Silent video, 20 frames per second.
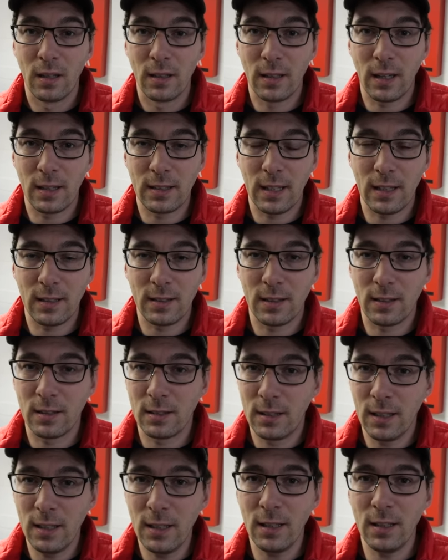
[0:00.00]
Das hat
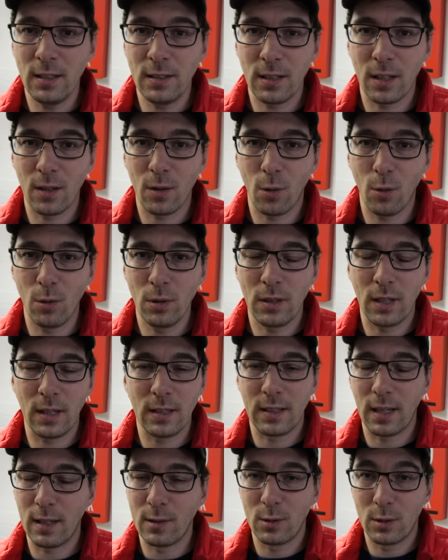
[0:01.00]
den Hintergrund,
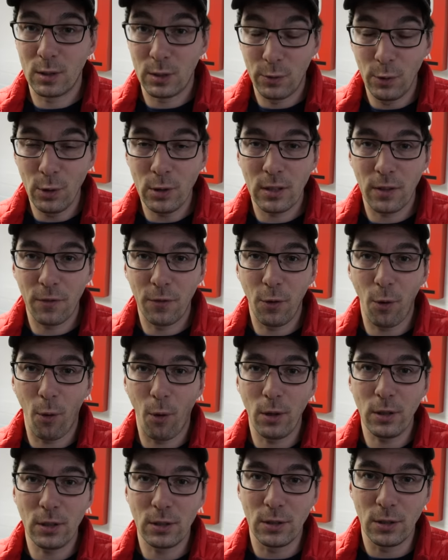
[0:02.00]
es, also es wird für
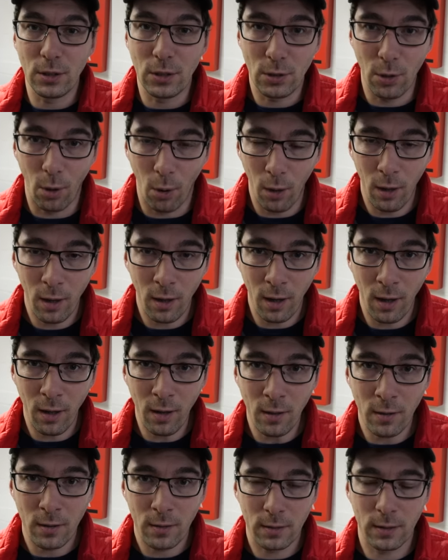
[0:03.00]
euch nicht
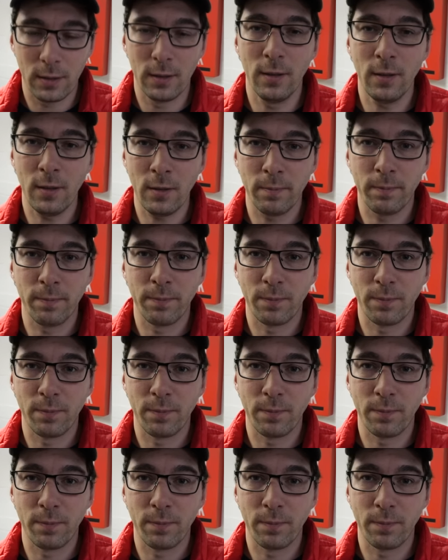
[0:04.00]
teurer. Ne?